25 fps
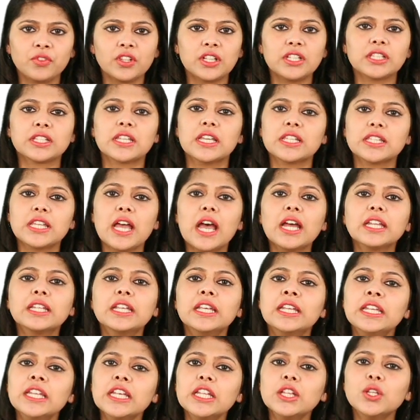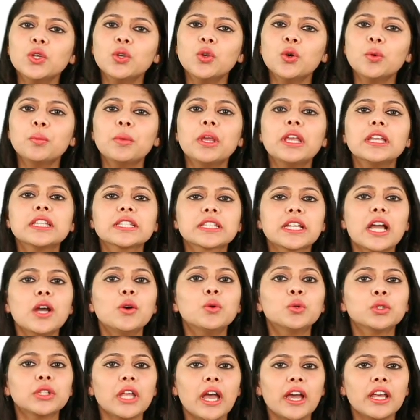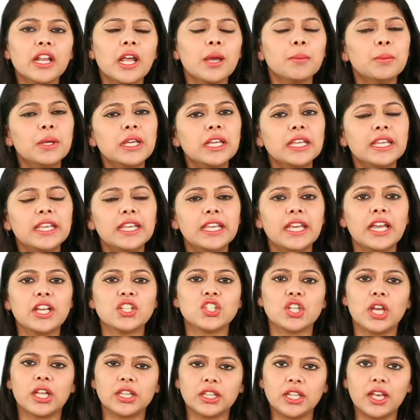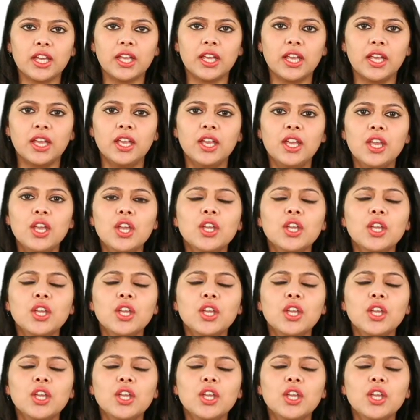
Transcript: इसके साथ इन्हीं दिनों में इसका उतारा भी किया जाता है